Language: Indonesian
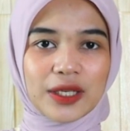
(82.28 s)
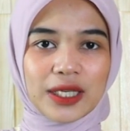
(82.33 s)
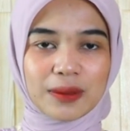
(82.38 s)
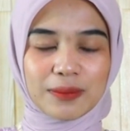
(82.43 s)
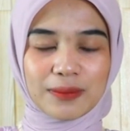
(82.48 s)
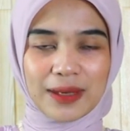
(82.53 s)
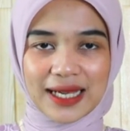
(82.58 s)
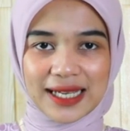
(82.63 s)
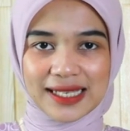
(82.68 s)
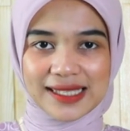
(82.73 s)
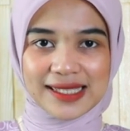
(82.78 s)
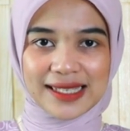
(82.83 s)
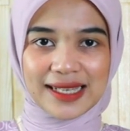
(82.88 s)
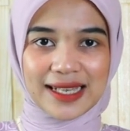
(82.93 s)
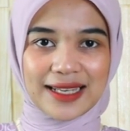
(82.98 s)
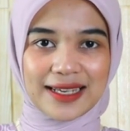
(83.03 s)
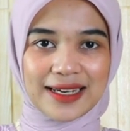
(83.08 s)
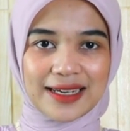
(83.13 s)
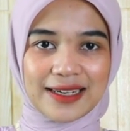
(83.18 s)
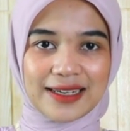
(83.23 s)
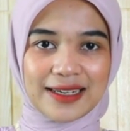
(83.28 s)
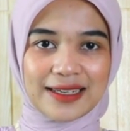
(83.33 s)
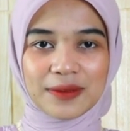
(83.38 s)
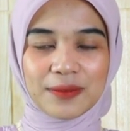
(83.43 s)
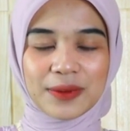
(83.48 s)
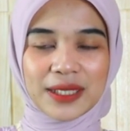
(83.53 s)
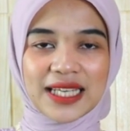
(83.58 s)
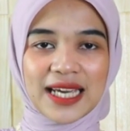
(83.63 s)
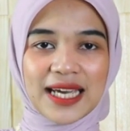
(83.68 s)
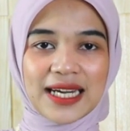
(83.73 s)
UIT Makassar.
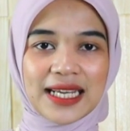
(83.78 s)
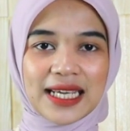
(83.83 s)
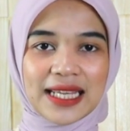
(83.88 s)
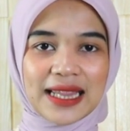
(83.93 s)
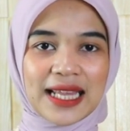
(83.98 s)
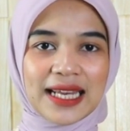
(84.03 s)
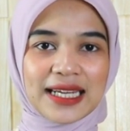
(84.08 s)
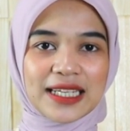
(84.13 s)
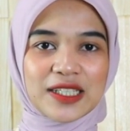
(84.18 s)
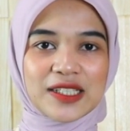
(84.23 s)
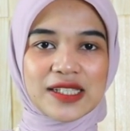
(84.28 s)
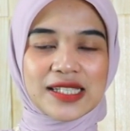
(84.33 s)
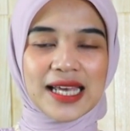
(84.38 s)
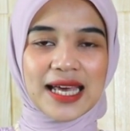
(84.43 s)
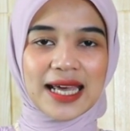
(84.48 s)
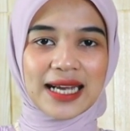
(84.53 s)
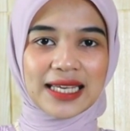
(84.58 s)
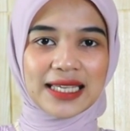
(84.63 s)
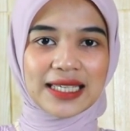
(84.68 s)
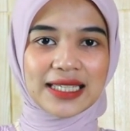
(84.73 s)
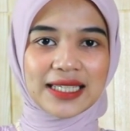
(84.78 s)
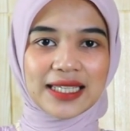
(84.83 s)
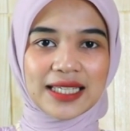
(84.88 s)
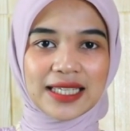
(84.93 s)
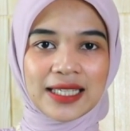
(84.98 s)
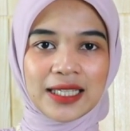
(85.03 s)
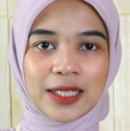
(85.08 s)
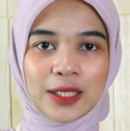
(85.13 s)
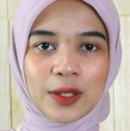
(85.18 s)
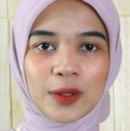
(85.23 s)
Demikian headline news hari
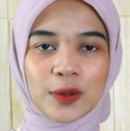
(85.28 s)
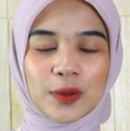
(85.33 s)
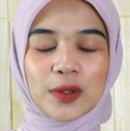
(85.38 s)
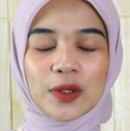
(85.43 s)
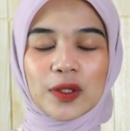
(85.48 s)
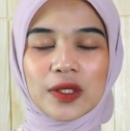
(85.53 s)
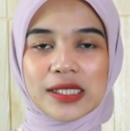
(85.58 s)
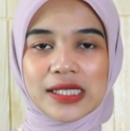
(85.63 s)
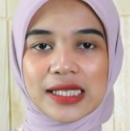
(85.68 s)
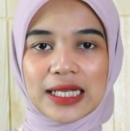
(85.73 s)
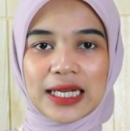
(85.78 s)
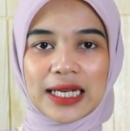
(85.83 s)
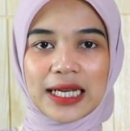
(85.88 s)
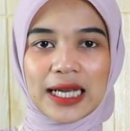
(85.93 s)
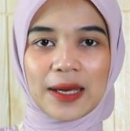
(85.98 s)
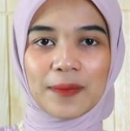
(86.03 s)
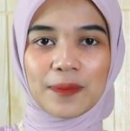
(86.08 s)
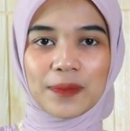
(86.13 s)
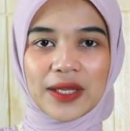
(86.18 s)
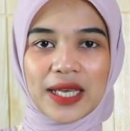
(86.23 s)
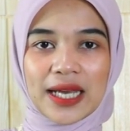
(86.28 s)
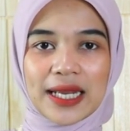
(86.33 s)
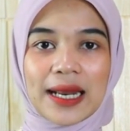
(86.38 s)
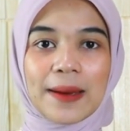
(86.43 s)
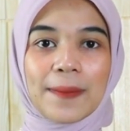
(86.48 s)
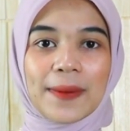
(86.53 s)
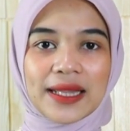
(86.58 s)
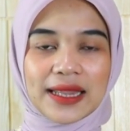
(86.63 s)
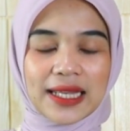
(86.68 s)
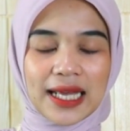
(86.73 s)
ini. Untuk selengkapnya
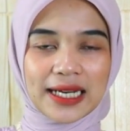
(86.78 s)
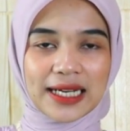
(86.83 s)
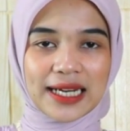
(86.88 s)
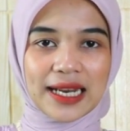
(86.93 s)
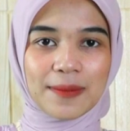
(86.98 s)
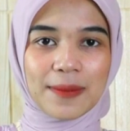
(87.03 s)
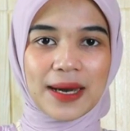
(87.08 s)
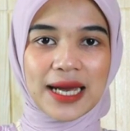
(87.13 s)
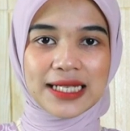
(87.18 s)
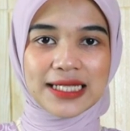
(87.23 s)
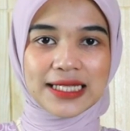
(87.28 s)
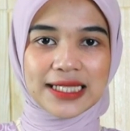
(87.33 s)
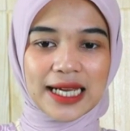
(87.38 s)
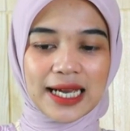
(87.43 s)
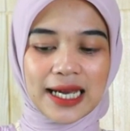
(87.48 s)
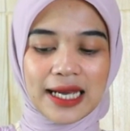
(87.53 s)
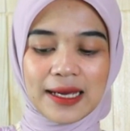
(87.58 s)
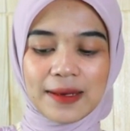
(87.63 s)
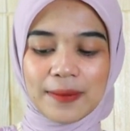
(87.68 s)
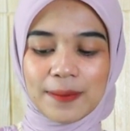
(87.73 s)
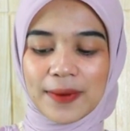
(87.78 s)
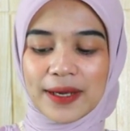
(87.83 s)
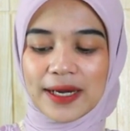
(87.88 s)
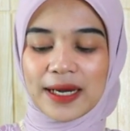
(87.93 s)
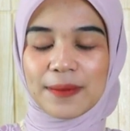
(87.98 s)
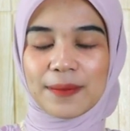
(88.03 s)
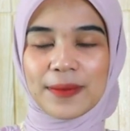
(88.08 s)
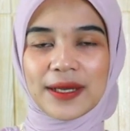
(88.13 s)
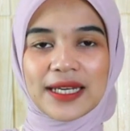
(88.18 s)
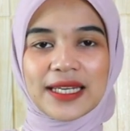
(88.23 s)
dapat Anda baca pada
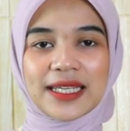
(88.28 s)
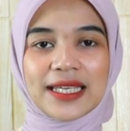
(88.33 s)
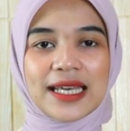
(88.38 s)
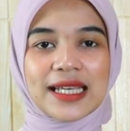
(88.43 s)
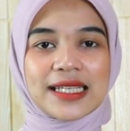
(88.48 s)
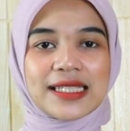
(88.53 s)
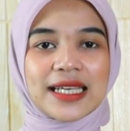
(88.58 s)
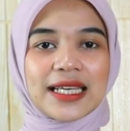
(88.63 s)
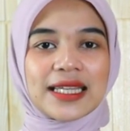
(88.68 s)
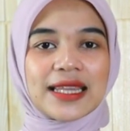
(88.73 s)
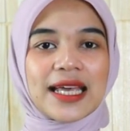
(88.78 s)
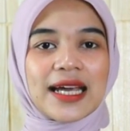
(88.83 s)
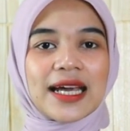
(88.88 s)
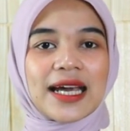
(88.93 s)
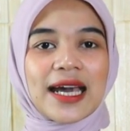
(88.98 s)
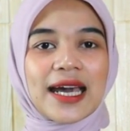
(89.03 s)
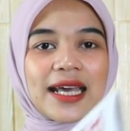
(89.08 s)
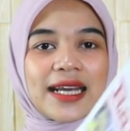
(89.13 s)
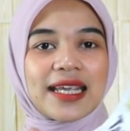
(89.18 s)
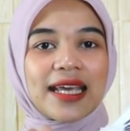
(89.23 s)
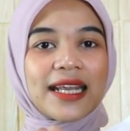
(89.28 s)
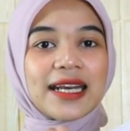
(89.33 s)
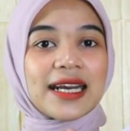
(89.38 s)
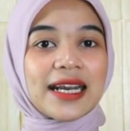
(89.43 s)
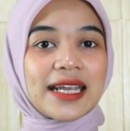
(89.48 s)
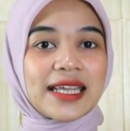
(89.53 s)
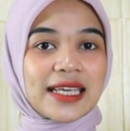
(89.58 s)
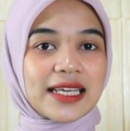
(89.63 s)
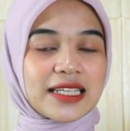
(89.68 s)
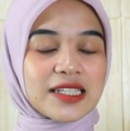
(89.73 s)
media cetak harian
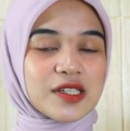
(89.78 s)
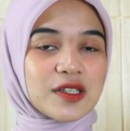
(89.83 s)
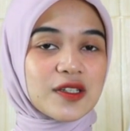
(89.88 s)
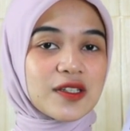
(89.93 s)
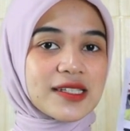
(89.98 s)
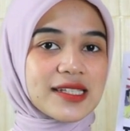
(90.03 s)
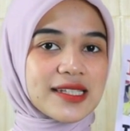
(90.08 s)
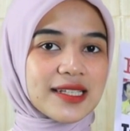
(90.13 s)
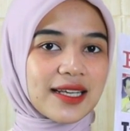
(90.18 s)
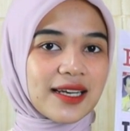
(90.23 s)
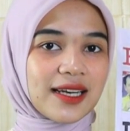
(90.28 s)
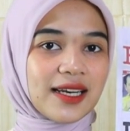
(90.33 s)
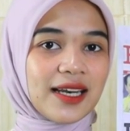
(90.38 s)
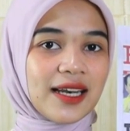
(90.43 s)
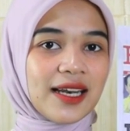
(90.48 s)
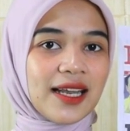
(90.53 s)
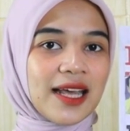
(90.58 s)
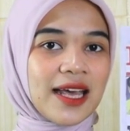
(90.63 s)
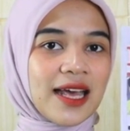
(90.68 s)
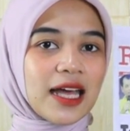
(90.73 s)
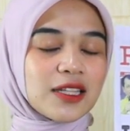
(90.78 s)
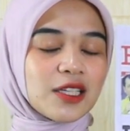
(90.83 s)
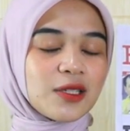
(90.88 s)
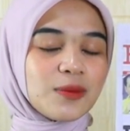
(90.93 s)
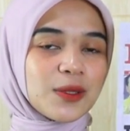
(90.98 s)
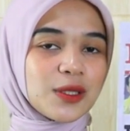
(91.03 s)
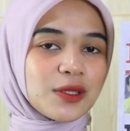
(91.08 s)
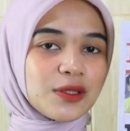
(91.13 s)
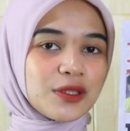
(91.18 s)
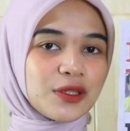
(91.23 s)
rakyat Sulsel atau
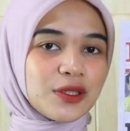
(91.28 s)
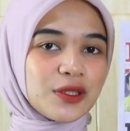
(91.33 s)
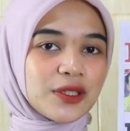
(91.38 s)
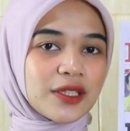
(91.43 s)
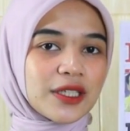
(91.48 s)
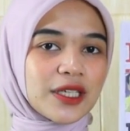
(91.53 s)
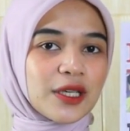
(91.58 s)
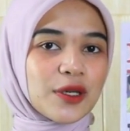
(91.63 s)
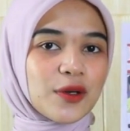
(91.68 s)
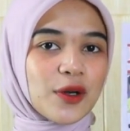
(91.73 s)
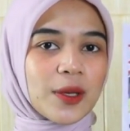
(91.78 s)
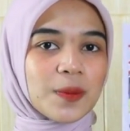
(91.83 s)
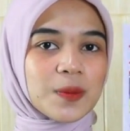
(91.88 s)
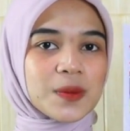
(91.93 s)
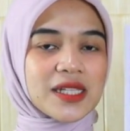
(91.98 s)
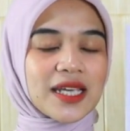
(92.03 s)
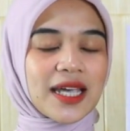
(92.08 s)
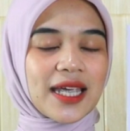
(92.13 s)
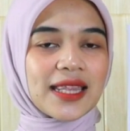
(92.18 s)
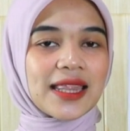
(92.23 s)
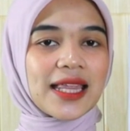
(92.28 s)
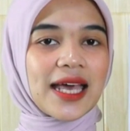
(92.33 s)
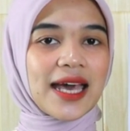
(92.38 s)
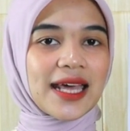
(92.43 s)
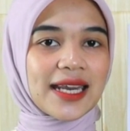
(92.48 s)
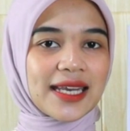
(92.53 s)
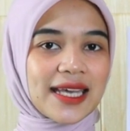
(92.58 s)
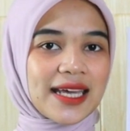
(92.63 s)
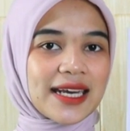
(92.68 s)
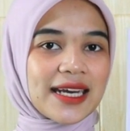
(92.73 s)
mengunjungi website
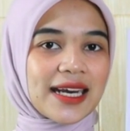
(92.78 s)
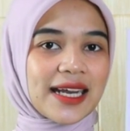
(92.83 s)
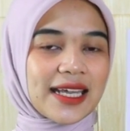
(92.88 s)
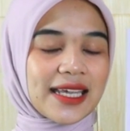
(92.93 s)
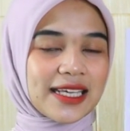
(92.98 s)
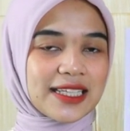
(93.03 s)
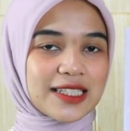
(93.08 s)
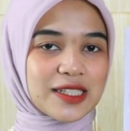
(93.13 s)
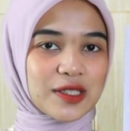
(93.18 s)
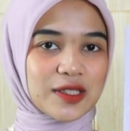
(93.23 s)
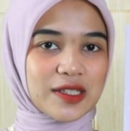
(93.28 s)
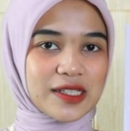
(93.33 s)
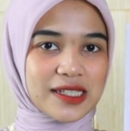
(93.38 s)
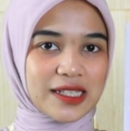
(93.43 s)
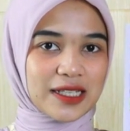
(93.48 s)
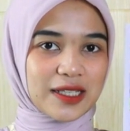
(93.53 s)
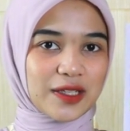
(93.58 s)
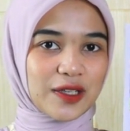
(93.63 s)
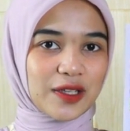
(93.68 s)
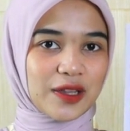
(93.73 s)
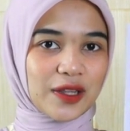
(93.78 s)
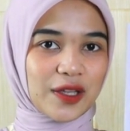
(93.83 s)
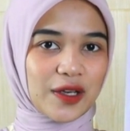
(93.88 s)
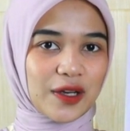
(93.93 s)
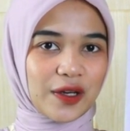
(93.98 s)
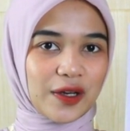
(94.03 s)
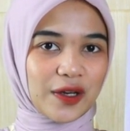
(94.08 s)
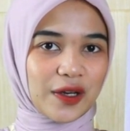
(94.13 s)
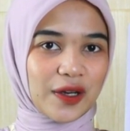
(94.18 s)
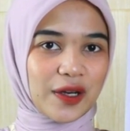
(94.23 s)

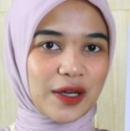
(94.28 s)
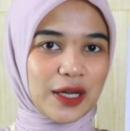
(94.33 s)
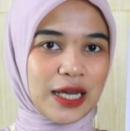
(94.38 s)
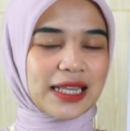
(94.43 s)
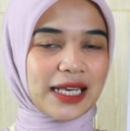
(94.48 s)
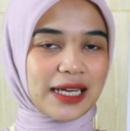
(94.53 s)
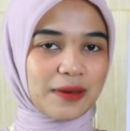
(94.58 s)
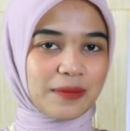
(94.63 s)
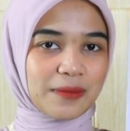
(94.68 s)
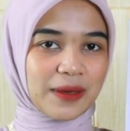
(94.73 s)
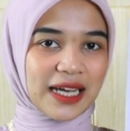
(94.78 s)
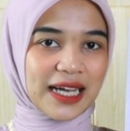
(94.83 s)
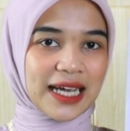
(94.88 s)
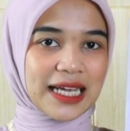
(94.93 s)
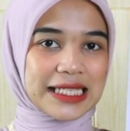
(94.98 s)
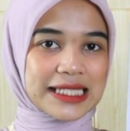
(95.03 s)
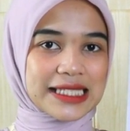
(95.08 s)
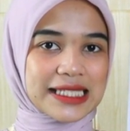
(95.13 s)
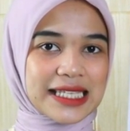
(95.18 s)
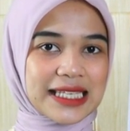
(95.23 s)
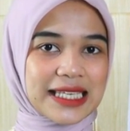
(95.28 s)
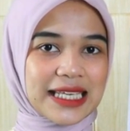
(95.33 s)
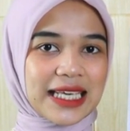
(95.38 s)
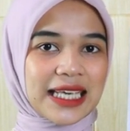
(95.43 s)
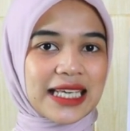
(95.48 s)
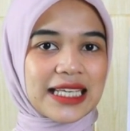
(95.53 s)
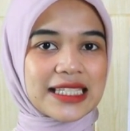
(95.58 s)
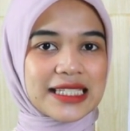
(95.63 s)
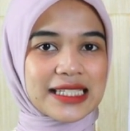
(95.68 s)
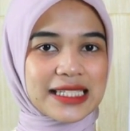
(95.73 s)
harianrakyatsulsel.com. Terima kasih,
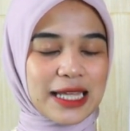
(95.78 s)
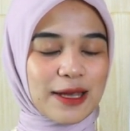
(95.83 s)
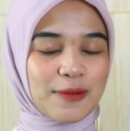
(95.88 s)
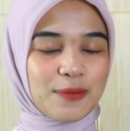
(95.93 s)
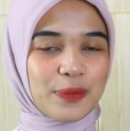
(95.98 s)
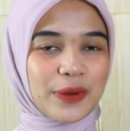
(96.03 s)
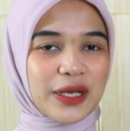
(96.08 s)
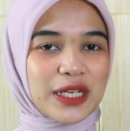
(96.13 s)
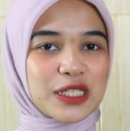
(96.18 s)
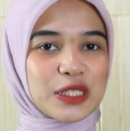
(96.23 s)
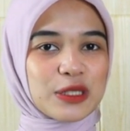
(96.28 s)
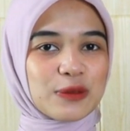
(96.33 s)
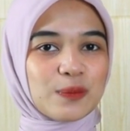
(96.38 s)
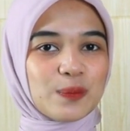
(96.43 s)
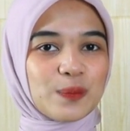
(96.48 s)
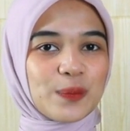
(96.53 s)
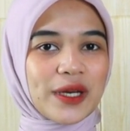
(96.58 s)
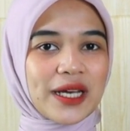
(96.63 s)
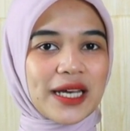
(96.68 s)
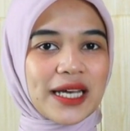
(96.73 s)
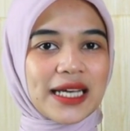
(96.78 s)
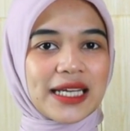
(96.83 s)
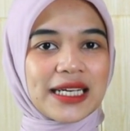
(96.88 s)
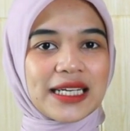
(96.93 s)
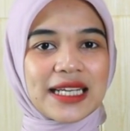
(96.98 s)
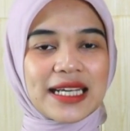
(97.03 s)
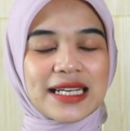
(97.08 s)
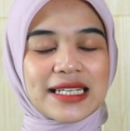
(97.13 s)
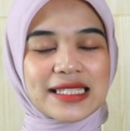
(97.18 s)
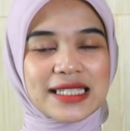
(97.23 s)
sampai jumpa
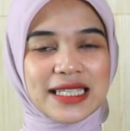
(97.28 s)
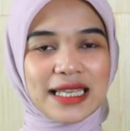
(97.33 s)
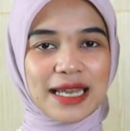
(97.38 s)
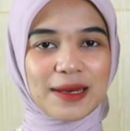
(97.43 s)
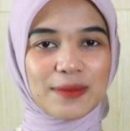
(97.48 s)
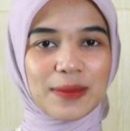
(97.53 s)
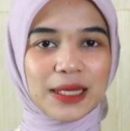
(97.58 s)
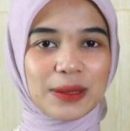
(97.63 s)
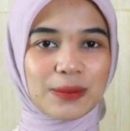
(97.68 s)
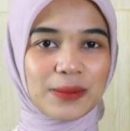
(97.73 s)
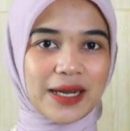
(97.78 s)
dan selamat